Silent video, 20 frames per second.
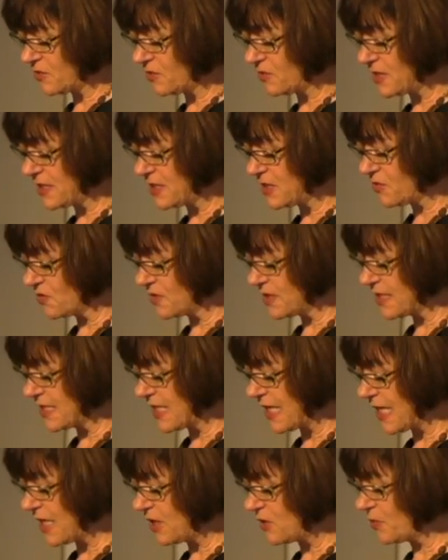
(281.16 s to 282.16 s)
und die
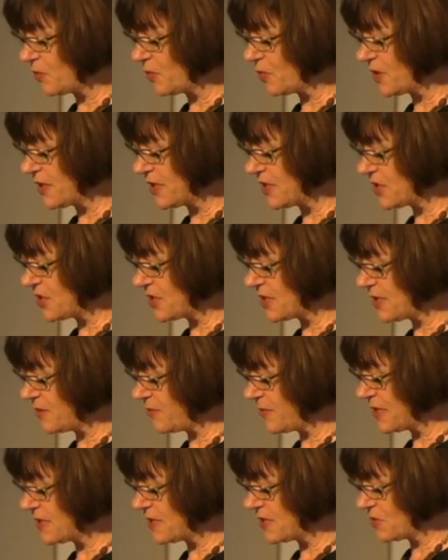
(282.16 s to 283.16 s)
sozialen und politischen
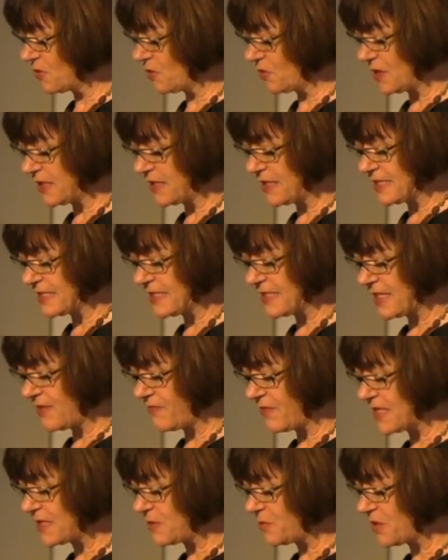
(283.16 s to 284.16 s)
Dimensionen des
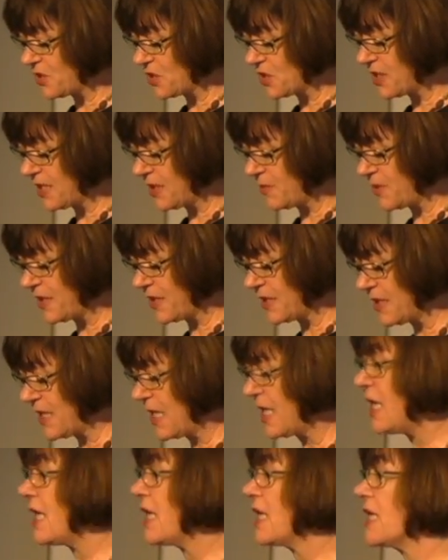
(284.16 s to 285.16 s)
jeweils beschriebenen
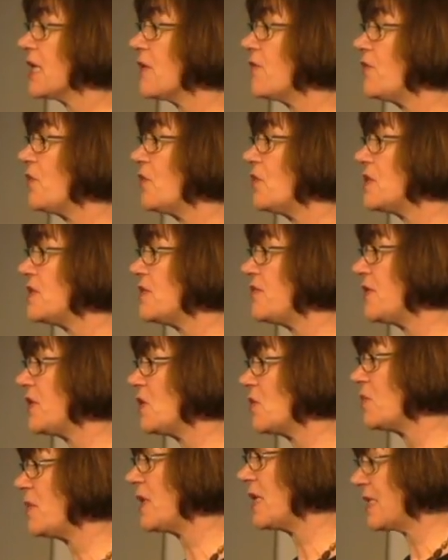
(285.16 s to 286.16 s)

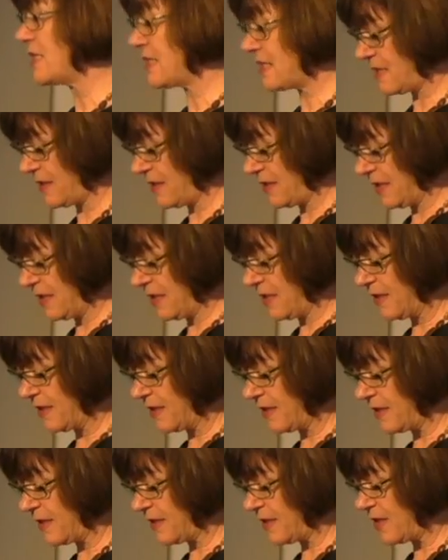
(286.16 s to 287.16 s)
Gefühlsphänomens
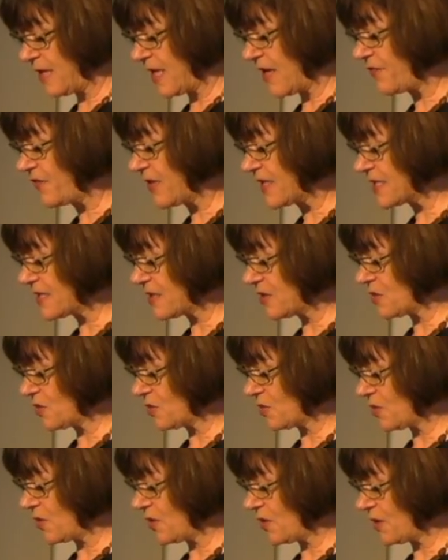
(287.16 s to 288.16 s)
äh, erfassen zu
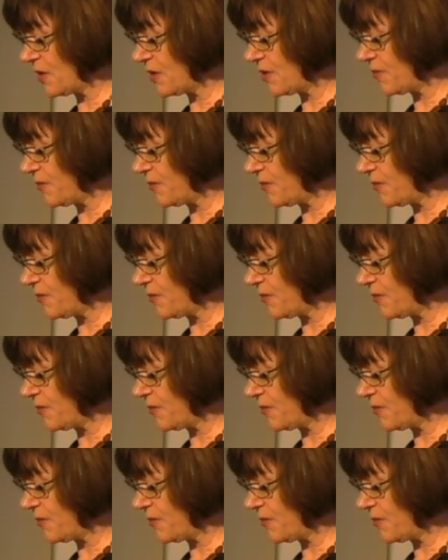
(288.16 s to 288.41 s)
können.